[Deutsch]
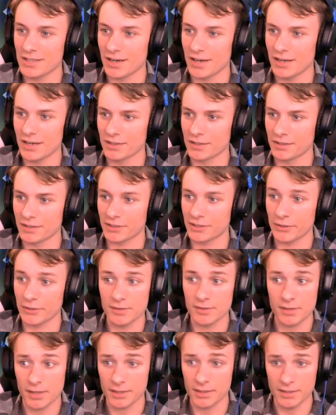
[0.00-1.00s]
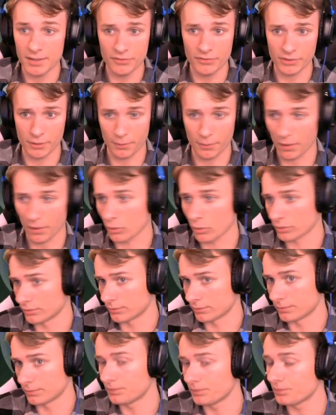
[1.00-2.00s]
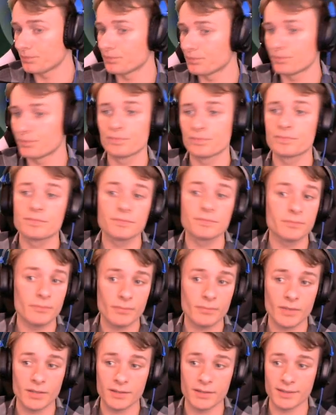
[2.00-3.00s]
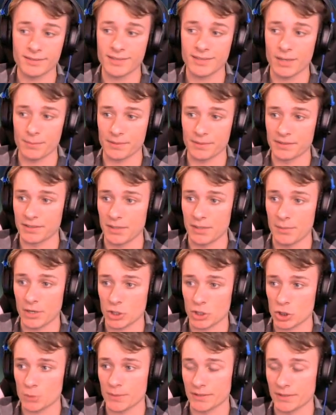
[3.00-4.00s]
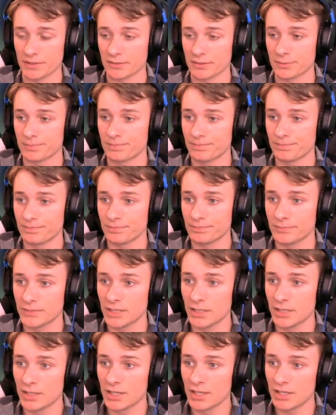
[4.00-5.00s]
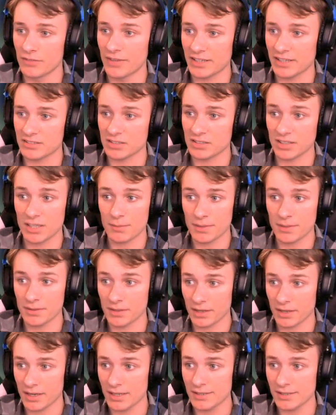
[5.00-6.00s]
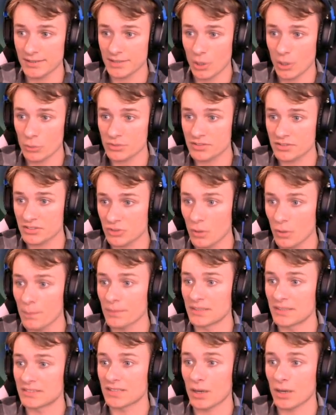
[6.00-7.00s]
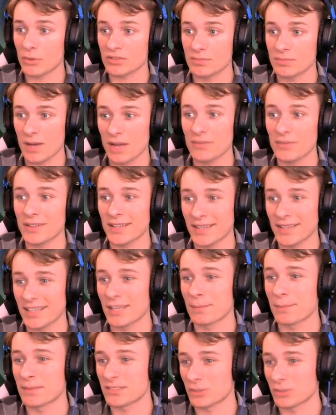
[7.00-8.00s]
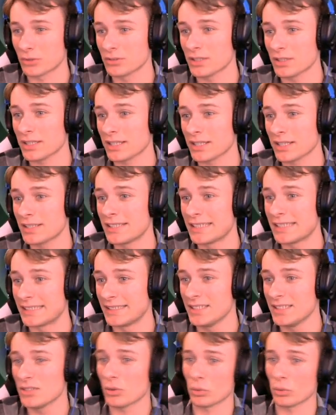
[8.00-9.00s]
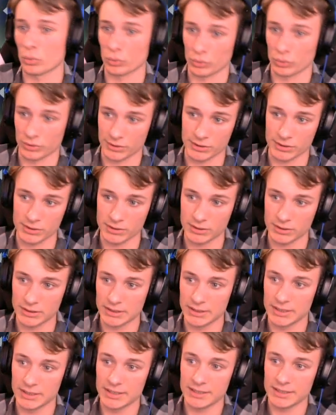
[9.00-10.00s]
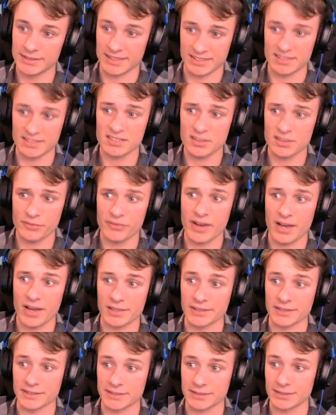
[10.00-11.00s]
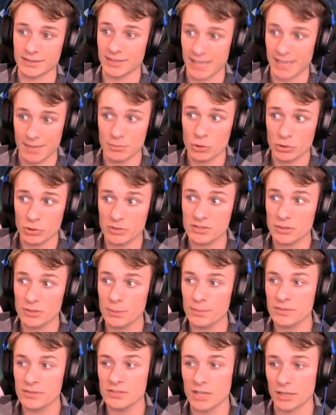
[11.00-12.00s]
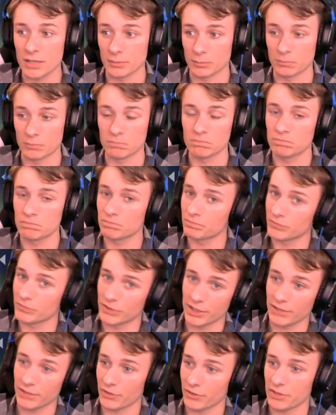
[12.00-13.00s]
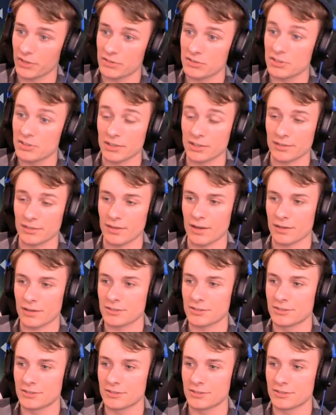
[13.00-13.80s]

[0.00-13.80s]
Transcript: Hi, ich könnte deine Hilfe gebrauchen. Na, da bin ich ja mal gespannt. Wir extrahieren Mineralien aus Zombies. Daraus machen wir dann eine besondere Legierung. Das ist gefährlich. Lärm lockt Zombies an. Hätten wir jetzt nicht gedacht.